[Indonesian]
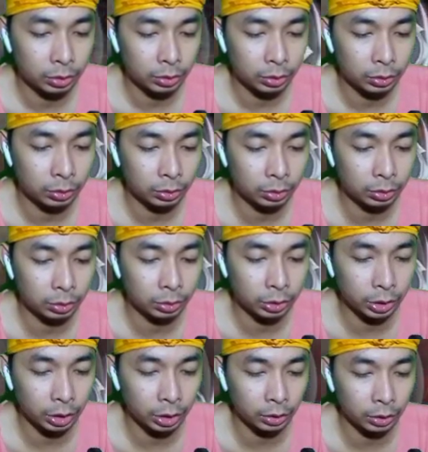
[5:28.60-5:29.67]
oh
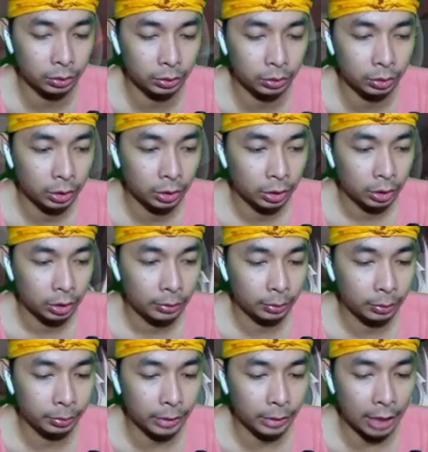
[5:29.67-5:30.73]
sini lo,
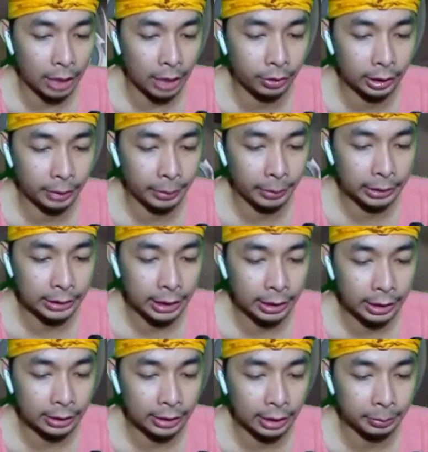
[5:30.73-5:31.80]
belum tahu ya damage
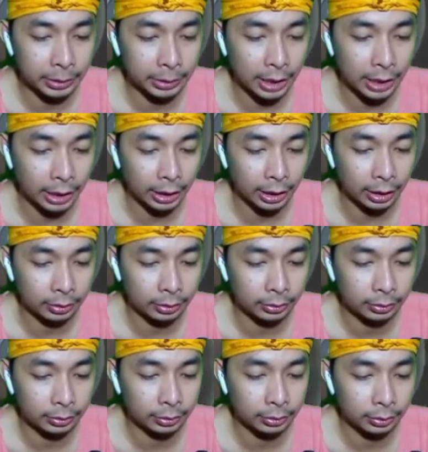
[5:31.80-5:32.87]
saya sangat besar ya
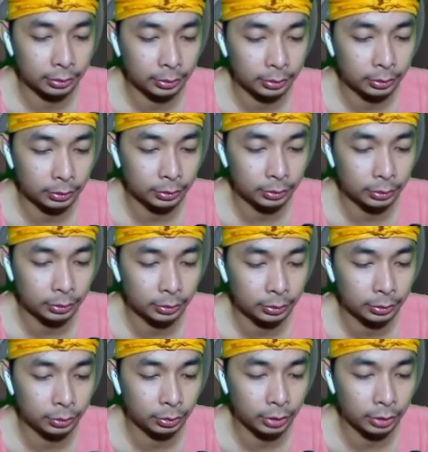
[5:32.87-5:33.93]
oh
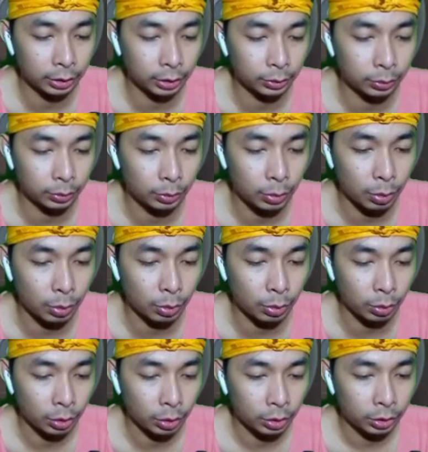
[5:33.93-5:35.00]
uh, ya tuh oh, oh, oh.
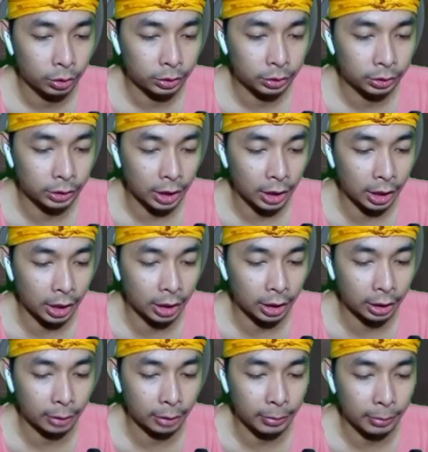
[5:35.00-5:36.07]

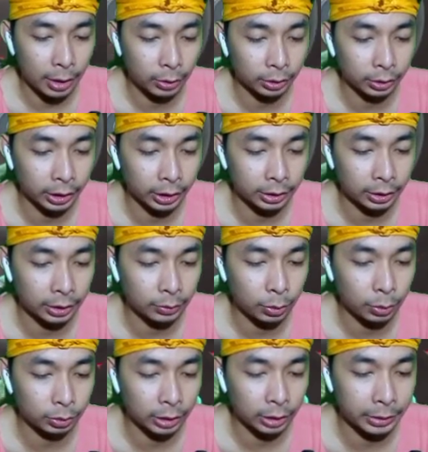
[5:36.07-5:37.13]
cakaran maut ya guys ya
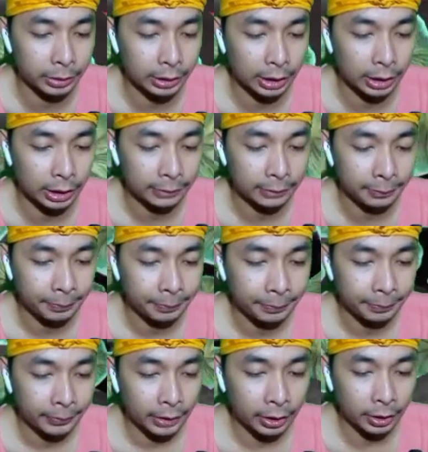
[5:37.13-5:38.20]
oh udah bisa
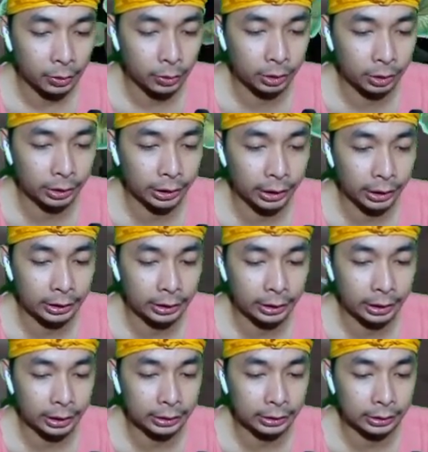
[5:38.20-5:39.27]
multi guys ini
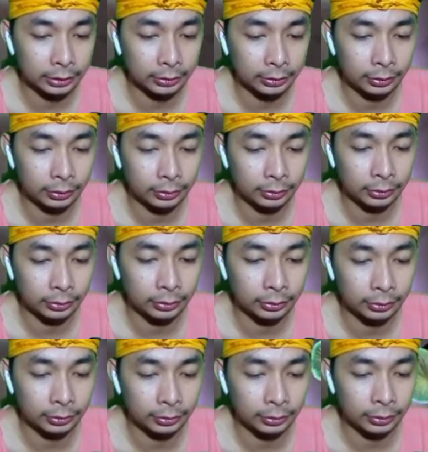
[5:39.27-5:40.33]
guys
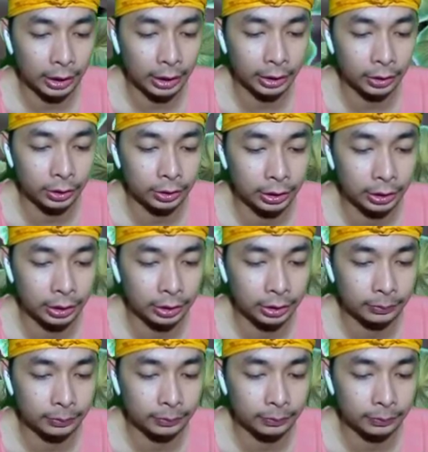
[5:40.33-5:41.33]
tuh ayo sini hmm.